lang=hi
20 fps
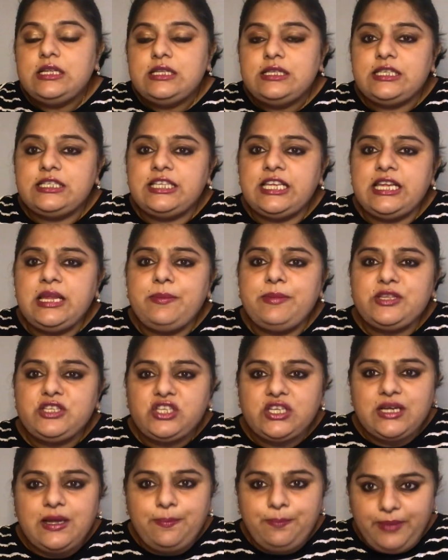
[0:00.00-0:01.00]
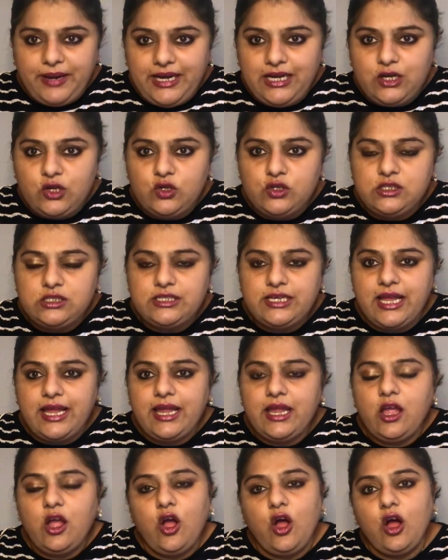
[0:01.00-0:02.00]
जिससे कि बच्चे का पेट खुल
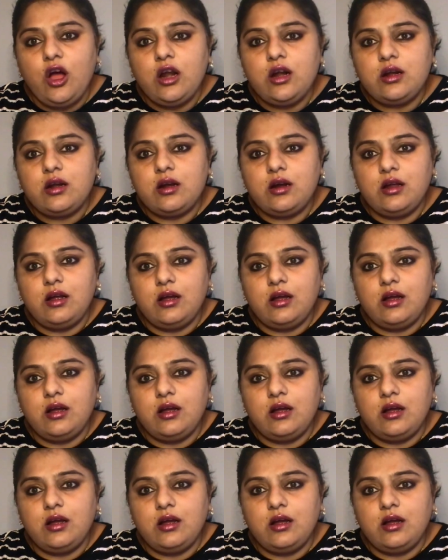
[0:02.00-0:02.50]
जाए और